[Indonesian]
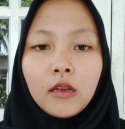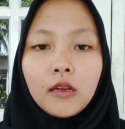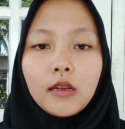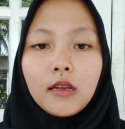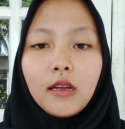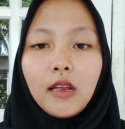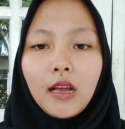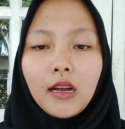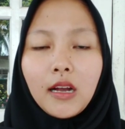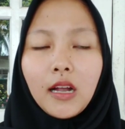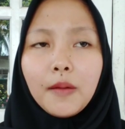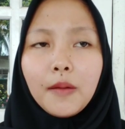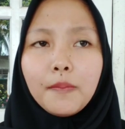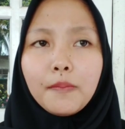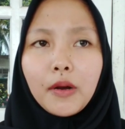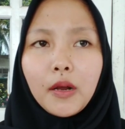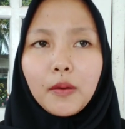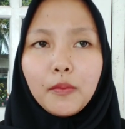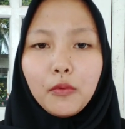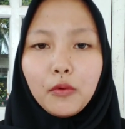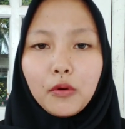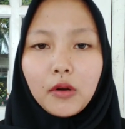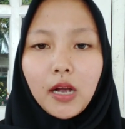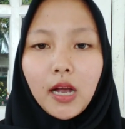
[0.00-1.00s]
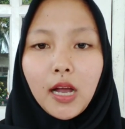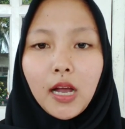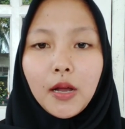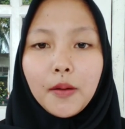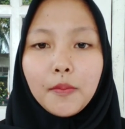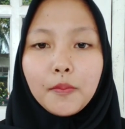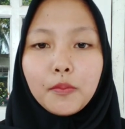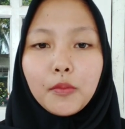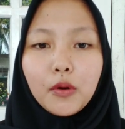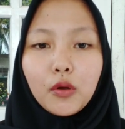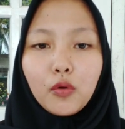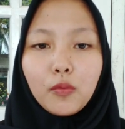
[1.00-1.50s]
Gerakan pramuka
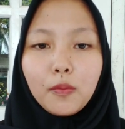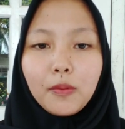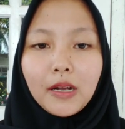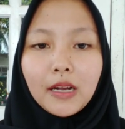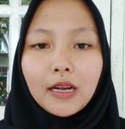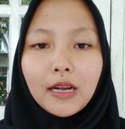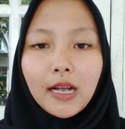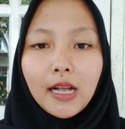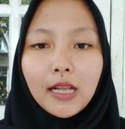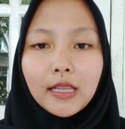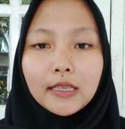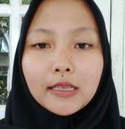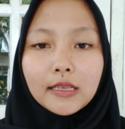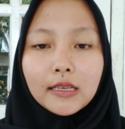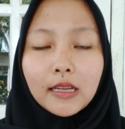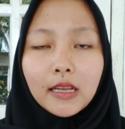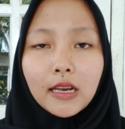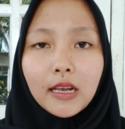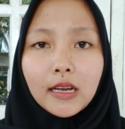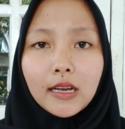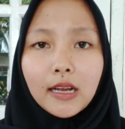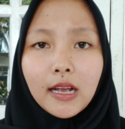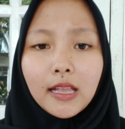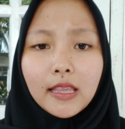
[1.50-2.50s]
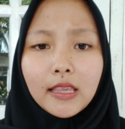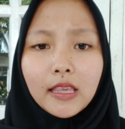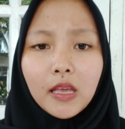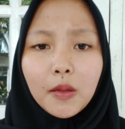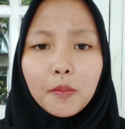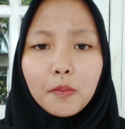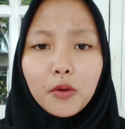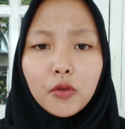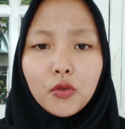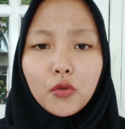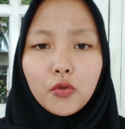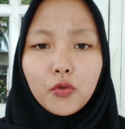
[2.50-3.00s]
merupakan gerakan
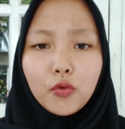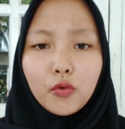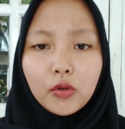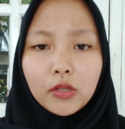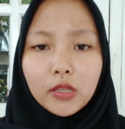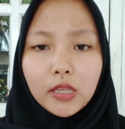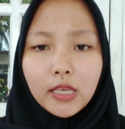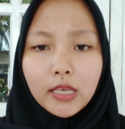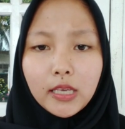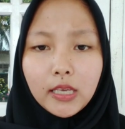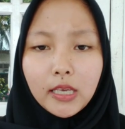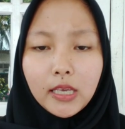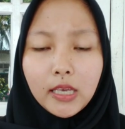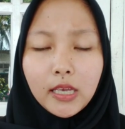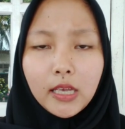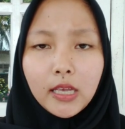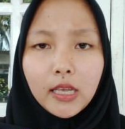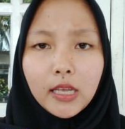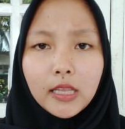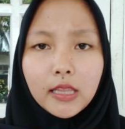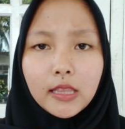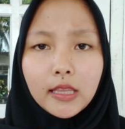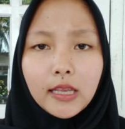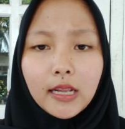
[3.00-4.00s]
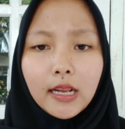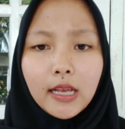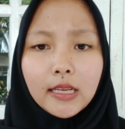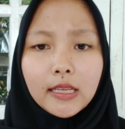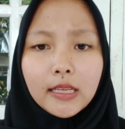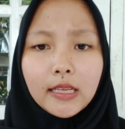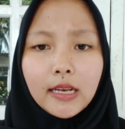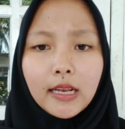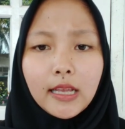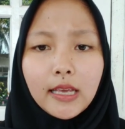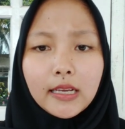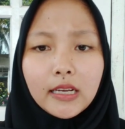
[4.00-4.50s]
yang menjunjung tinggi
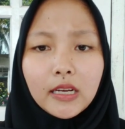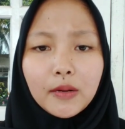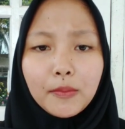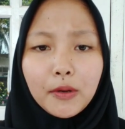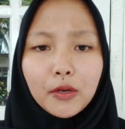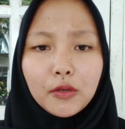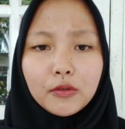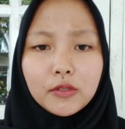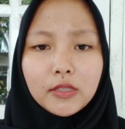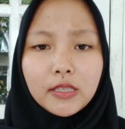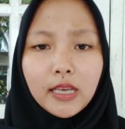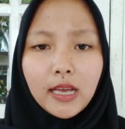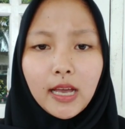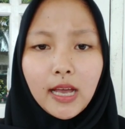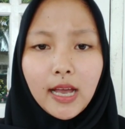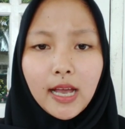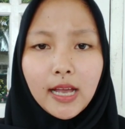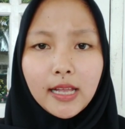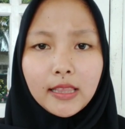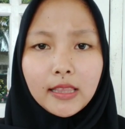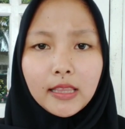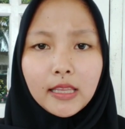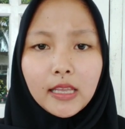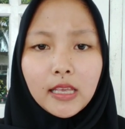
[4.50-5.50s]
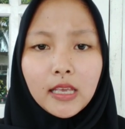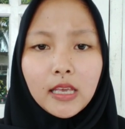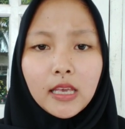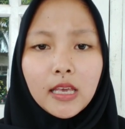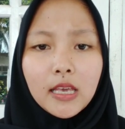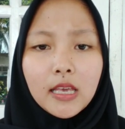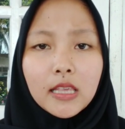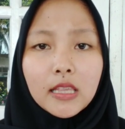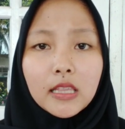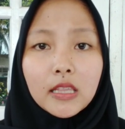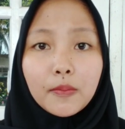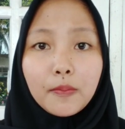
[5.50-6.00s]
nilai-nilai kemanusiaan,
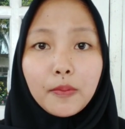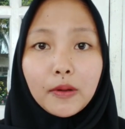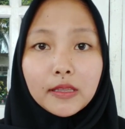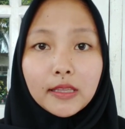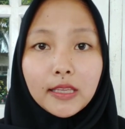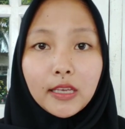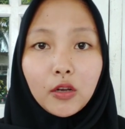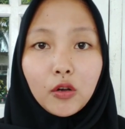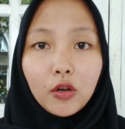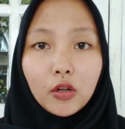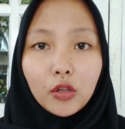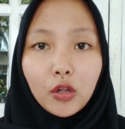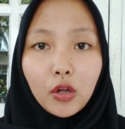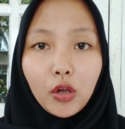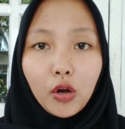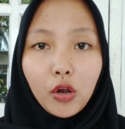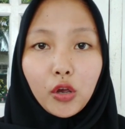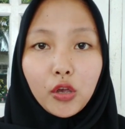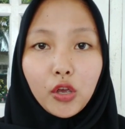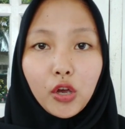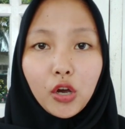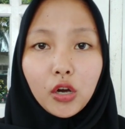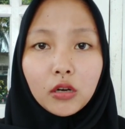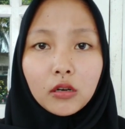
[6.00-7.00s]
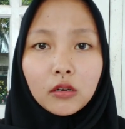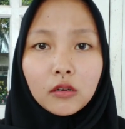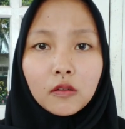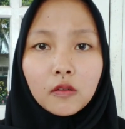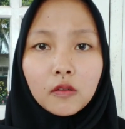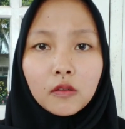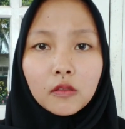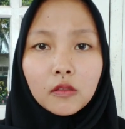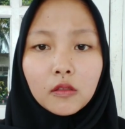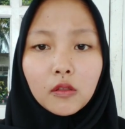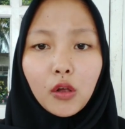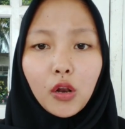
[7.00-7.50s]
seperti gotong royong,
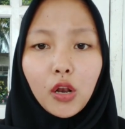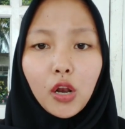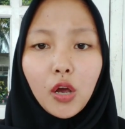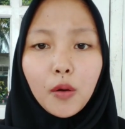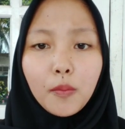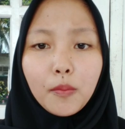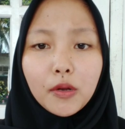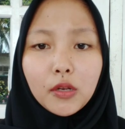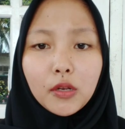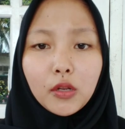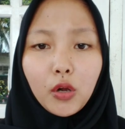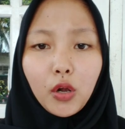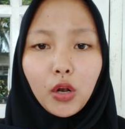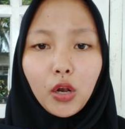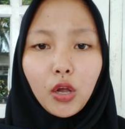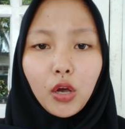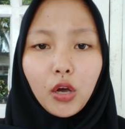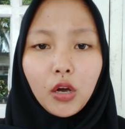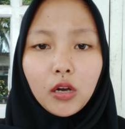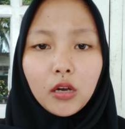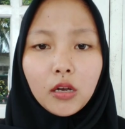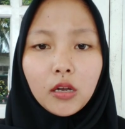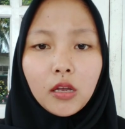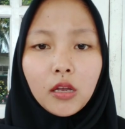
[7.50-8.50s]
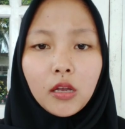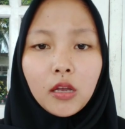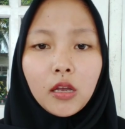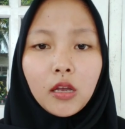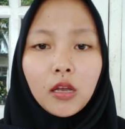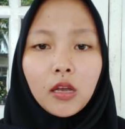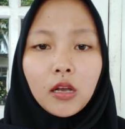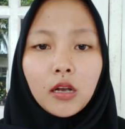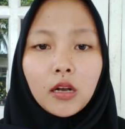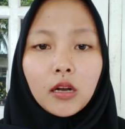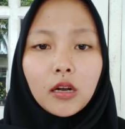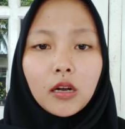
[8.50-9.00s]
tolong menolong,
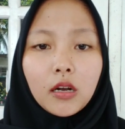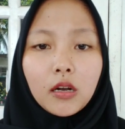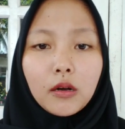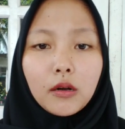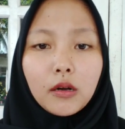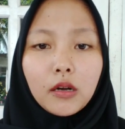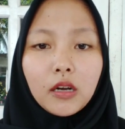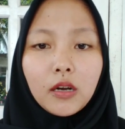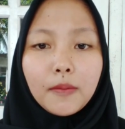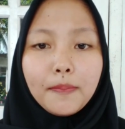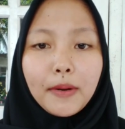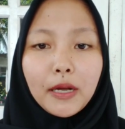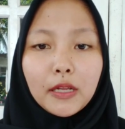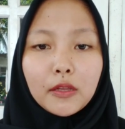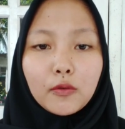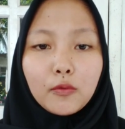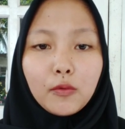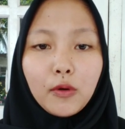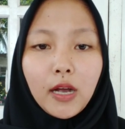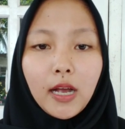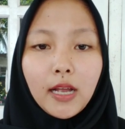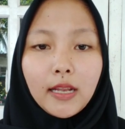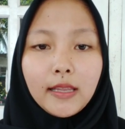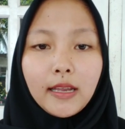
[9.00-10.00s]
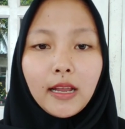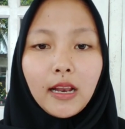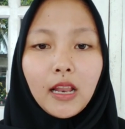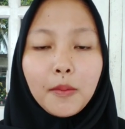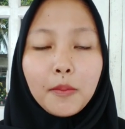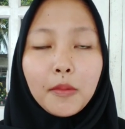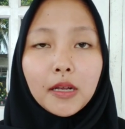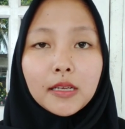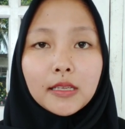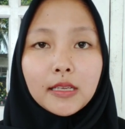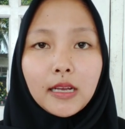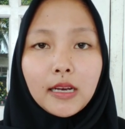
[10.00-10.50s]
kepatuhan
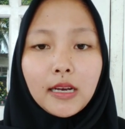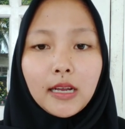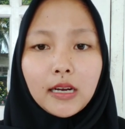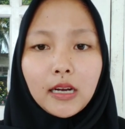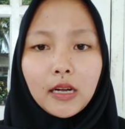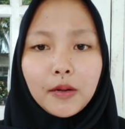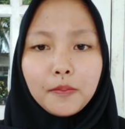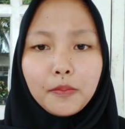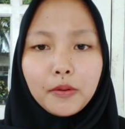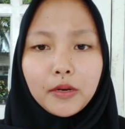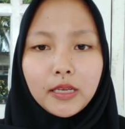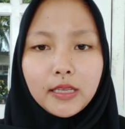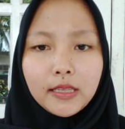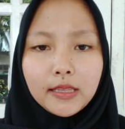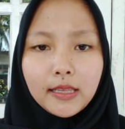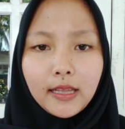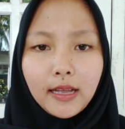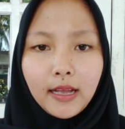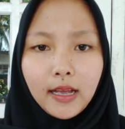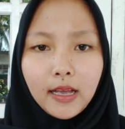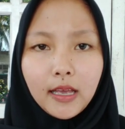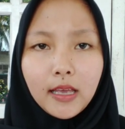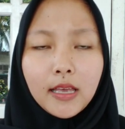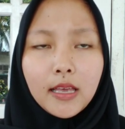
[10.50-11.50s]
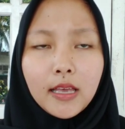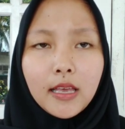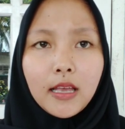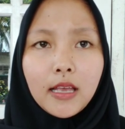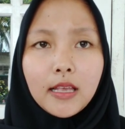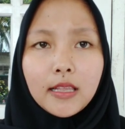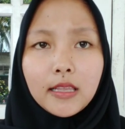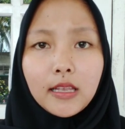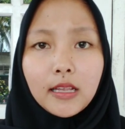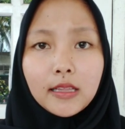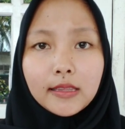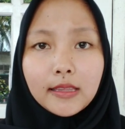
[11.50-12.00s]
dalam melaksanakan perintah,
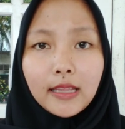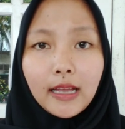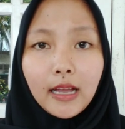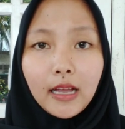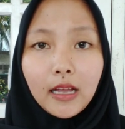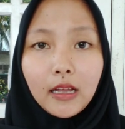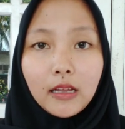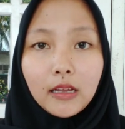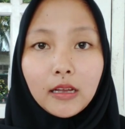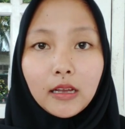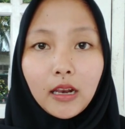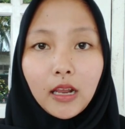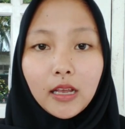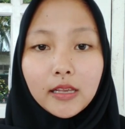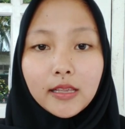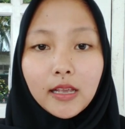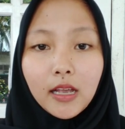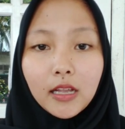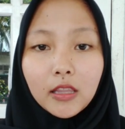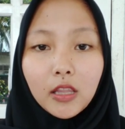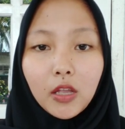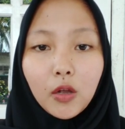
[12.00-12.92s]
serta rasa